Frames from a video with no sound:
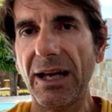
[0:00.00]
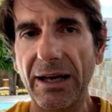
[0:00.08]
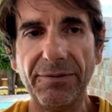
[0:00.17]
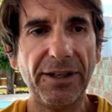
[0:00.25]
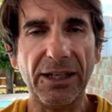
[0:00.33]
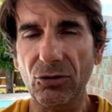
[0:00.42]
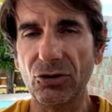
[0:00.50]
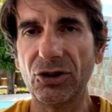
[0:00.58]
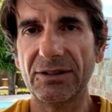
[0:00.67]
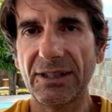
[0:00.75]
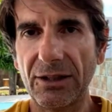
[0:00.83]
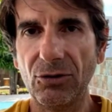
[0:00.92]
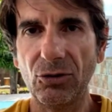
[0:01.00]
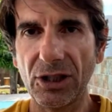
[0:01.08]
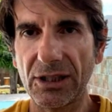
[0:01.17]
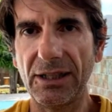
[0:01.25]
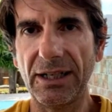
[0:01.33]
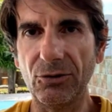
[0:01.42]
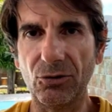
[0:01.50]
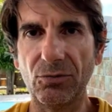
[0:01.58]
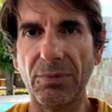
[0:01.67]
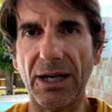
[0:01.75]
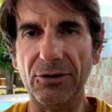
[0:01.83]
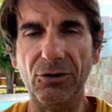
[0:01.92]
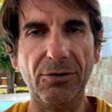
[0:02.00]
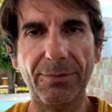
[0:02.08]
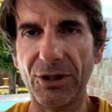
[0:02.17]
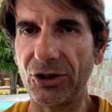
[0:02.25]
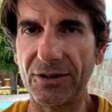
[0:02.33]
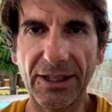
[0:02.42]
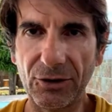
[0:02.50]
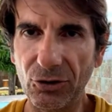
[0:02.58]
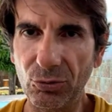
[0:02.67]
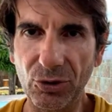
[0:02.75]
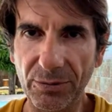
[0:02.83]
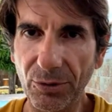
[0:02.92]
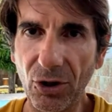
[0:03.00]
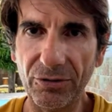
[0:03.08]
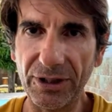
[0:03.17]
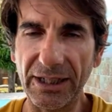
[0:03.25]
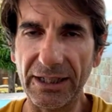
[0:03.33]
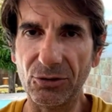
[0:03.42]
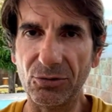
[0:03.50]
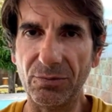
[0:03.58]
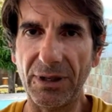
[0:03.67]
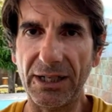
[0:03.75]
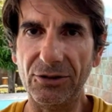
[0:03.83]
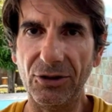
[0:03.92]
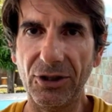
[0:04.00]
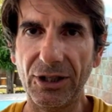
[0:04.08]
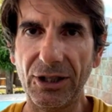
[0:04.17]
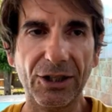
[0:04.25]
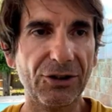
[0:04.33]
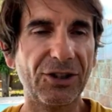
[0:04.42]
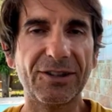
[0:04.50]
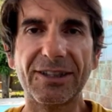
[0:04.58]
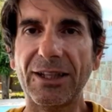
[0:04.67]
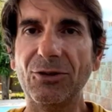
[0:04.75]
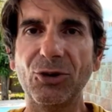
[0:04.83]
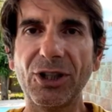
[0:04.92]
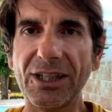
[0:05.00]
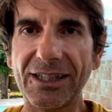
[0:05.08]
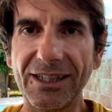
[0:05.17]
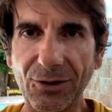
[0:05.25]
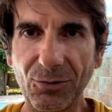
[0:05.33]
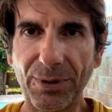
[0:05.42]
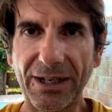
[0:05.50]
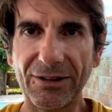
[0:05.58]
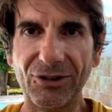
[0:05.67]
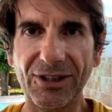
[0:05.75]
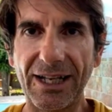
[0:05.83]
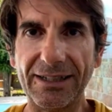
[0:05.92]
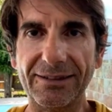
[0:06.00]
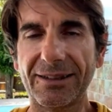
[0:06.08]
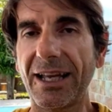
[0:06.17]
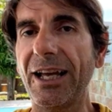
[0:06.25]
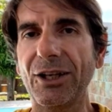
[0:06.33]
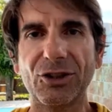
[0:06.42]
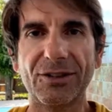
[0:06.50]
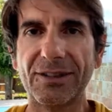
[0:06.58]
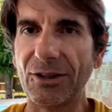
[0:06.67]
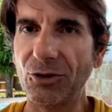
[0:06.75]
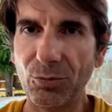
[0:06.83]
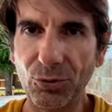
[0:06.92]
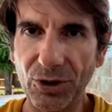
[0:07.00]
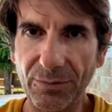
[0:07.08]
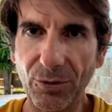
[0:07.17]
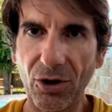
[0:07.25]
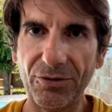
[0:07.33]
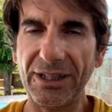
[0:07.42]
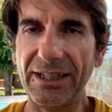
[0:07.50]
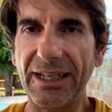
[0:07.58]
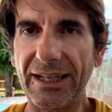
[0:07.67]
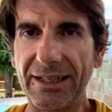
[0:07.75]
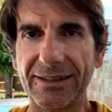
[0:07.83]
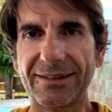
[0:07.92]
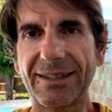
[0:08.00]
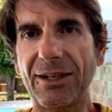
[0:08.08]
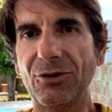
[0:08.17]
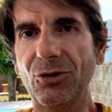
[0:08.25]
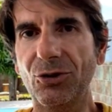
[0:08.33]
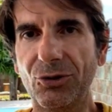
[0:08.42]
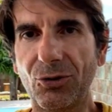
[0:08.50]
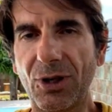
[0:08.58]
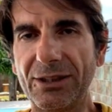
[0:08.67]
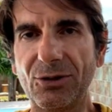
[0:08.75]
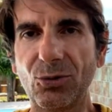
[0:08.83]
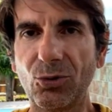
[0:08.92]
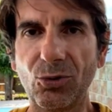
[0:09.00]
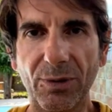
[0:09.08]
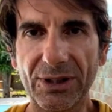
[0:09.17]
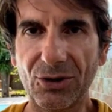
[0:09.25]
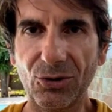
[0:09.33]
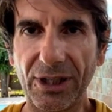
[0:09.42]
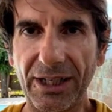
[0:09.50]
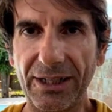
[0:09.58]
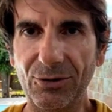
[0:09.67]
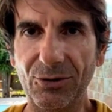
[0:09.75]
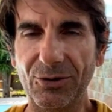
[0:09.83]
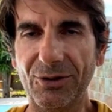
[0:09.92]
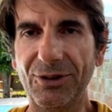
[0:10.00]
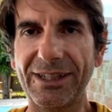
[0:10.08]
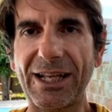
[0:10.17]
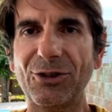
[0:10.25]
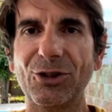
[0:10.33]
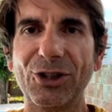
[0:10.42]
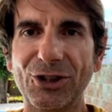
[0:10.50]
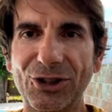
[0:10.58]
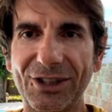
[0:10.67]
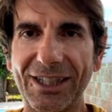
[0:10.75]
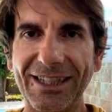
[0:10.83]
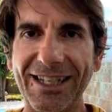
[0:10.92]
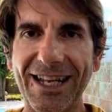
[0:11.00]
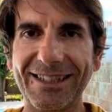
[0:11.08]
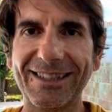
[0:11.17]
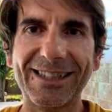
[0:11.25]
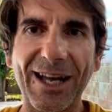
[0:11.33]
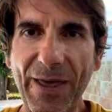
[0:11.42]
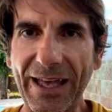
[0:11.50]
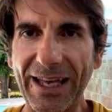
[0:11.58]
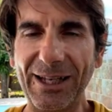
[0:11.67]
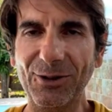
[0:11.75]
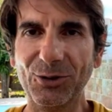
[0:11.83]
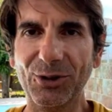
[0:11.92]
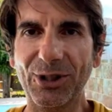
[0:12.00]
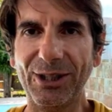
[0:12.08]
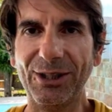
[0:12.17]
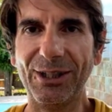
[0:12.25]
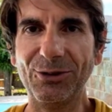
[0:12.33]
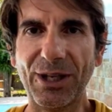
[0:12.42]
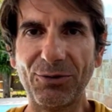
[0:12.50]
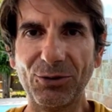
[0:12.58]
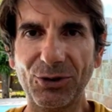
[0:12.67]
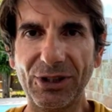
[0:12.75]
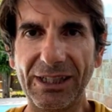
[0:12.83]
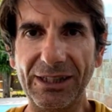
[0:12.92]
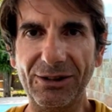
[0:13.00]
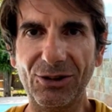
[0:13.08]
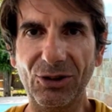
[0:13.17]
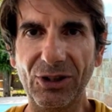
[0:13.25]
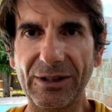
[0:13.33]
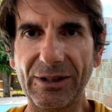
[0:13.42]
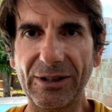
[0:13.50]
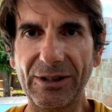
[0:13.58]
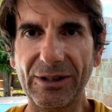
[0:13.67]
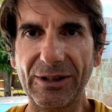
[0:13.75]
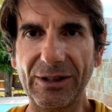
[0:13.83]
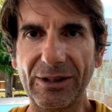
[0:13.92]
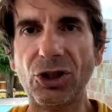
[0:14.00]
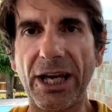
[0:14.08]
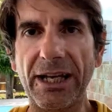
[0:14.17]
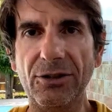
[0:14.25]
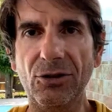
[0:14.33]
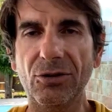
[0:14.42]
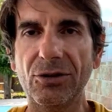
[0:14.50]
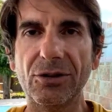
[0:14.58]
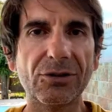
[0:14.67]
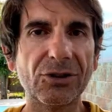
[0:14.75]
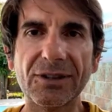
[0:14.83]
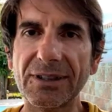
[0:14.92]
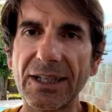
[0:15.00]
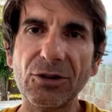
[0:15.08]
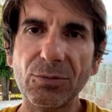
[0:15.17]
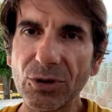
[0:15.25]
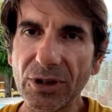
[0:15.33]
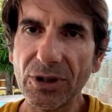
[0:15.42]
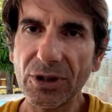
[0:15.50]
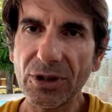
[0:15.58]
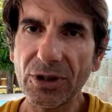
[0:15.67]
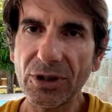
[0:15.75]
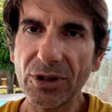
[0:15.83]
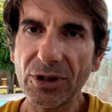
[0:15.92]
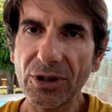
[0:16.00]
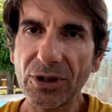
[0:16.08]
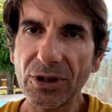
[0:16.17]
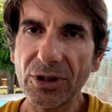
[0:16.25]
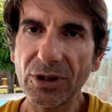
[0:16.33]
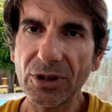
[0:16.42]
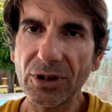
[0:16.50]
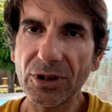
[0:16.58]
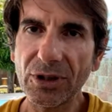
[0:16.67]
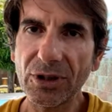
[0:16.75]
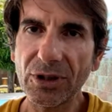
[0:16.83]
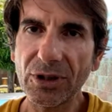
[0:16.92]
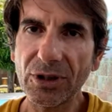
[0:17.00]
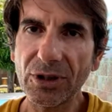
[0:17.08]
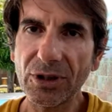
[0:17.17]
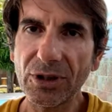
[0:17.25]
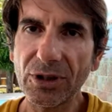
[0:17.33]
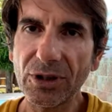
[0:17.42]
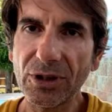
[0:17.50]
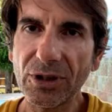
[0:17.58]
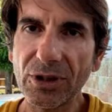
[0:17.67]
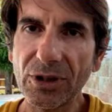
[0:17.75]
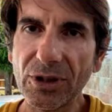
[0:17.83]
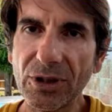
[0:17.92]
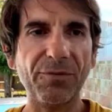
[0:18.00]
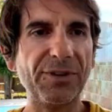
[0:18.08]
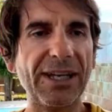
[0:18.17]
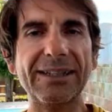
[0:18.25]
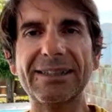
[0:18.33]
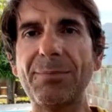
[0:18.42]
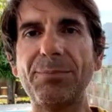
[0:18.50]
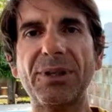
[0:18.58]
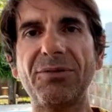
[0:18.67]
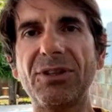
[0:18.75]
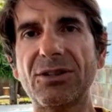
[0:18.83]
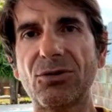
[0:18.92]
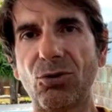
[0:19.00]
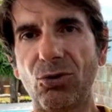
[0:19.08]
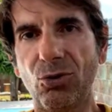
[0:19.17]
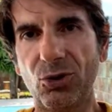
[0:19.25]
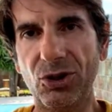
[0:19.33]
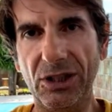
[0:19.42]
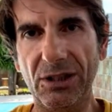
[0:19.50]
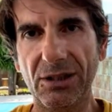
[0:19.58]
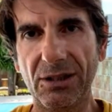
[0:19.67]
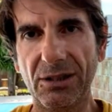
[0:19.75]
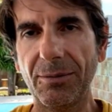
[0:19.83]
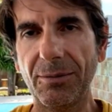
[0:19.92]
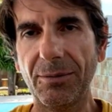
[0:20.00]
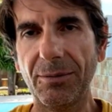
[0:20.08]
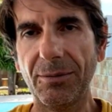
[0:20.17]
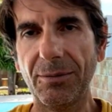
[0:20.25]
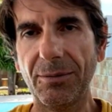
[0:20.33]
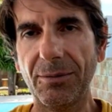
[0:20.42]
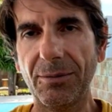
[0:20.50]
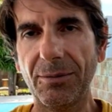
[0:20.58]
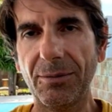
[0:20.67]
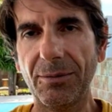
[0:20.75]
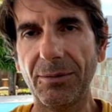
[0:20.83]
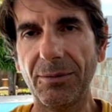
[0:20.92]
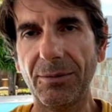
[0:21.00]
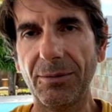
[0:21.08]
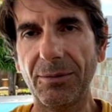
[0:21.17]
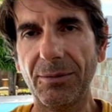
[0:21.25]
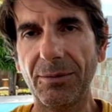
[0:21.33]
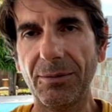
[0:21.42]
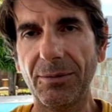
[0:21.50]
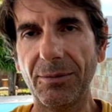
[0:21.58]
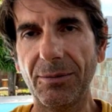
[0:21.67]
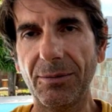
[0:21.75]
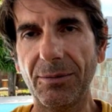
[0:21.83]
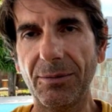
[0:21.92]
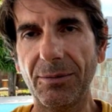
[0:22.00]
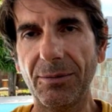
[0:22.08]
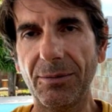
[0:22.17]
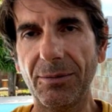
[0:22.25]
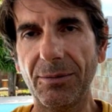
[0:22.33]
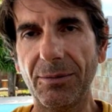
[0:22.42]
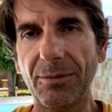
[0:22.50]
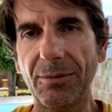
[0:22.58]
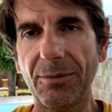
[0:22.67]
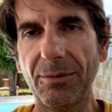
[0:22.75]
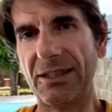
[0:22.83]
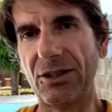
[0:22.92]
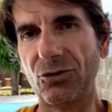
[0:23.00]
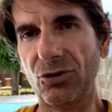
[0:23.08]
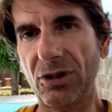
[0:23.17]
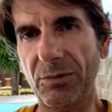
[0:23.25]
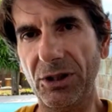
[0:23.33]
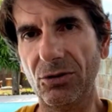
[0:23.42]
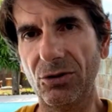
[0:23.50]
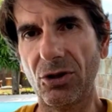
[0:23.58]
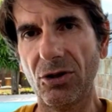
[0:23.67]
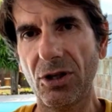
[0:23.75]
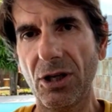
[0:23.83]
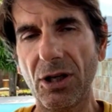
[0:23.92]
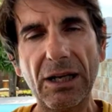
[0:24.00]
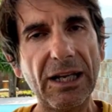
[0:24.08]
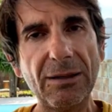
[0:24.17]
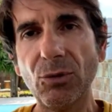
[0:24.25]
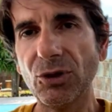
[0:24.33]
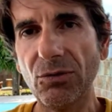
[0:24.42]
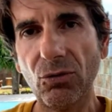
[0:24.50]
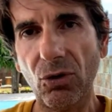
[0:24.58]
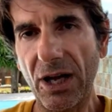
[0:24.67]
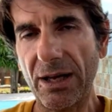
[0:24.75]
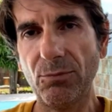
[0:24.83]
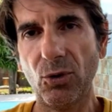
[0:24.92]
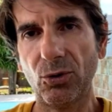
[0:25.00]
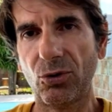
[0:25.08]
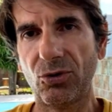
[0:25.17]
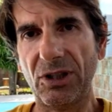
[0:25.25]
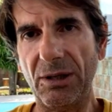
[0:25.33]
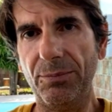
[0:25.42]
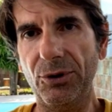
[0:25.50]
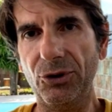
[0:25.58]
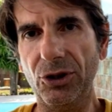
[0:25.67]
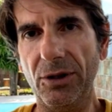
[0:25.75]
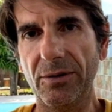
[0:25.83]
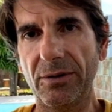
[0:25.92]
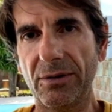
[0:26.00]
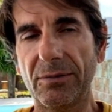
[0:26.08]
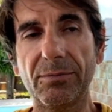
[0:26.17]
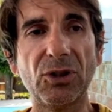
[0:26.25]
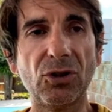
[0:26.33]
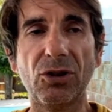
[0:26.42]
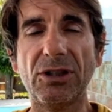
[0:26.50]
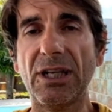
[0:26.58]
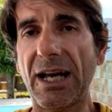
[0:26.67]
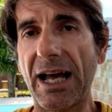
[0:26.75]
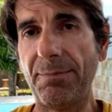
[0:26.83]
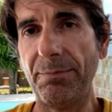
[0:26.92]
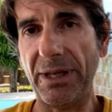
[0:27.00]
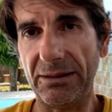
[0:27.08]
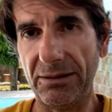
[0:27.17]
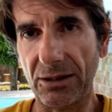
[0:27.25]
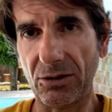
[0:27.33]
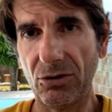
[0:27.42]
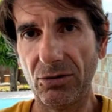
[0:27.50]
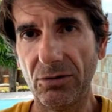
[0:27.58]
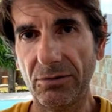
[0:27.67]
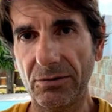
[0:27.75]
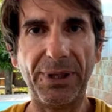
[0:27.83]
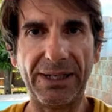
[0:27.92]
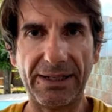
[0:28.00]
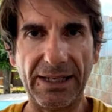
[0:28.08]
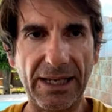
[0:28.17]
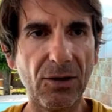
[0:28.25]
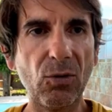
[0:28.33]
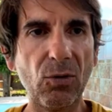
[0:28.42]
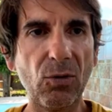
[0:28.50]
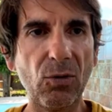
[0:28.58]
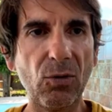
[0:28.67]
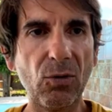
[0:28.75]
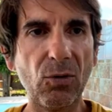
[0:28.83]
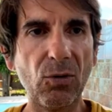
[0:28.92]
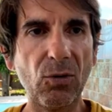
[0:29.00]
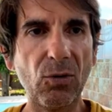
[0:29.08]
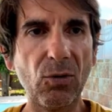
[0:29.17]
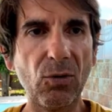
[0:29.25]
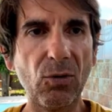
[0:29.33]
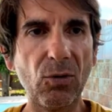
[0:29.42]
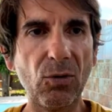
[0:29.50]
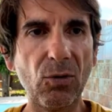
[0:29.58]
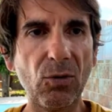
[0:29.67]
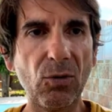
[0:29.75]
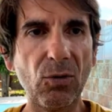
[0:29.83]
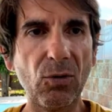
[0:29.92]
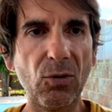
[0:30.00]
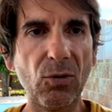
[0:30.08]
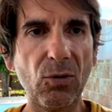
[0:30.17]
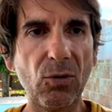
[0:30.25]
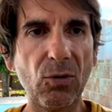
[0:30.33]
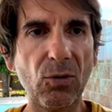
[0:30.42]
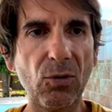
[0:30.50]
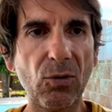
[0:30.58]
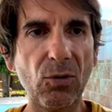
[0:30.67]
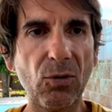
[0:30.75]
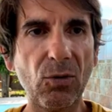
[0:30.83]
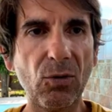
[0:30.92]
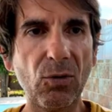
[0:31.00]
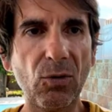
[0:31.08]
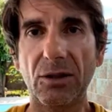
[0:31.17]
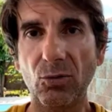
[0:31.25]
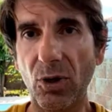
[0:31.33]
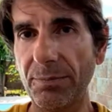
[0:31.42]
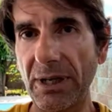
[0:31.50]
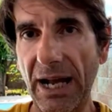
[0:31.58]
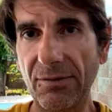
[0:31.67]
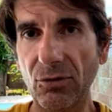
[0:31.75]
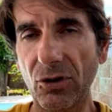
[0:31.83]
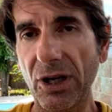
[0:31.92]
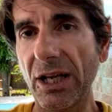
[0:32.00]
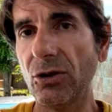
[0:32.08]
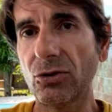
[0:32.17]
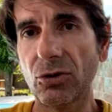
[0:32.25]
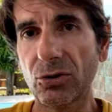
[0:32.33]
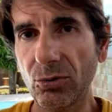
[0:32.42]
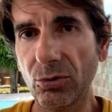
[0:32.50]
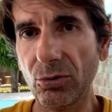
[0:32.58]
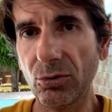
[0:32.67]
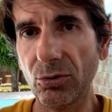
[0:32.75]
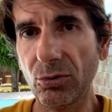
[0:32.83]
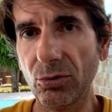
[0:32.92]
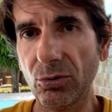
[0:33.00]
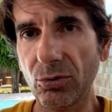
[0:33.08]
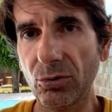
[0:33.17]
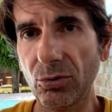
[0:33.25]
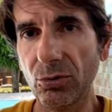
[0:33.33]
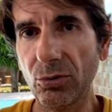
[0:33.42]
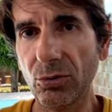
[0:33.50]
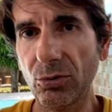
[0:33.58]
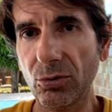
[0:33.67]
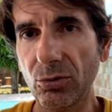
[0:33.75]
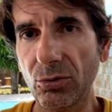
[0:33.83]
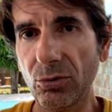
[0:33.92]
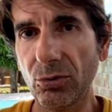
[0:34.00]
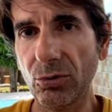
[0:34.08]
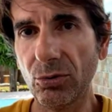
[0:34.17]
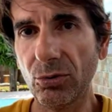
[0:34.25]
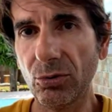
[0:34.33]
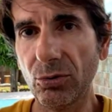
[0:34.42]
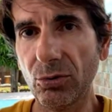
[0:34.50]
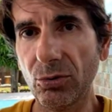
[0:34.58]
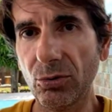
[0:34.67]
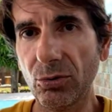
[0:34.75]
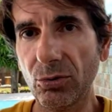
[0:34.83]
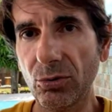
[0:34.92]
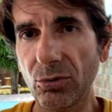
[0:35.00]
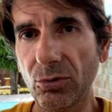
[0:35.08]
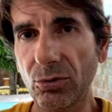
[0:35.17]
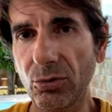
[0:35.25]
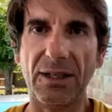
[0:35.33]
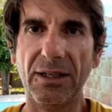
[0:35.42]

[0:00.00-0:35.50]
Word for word: È vero, ci stanno ricchi che hanno rubato, ma ci stanno pure i poveri che hanno rubato, ci stanno ricchi che non pagano le tasse, ci stanno pure i poveri che stanno con la disoccupazione e non, il reddito di cittadinanza e non, e, e non, avevano diritto. Quello è un genio. Ci stanno pure i, i poveri, i geni poveri, eh? però viene sempre visto così. Perché? Cioè, eh, eh, iniziamo a sviscerare il ragionamento, no? Il motivo è molto semplice, bisogna ammetterlo, perché quello è stato più bravo di me. Quindi lui è bravo e io sono stupido. Allora, nessuno ammette questa cosa.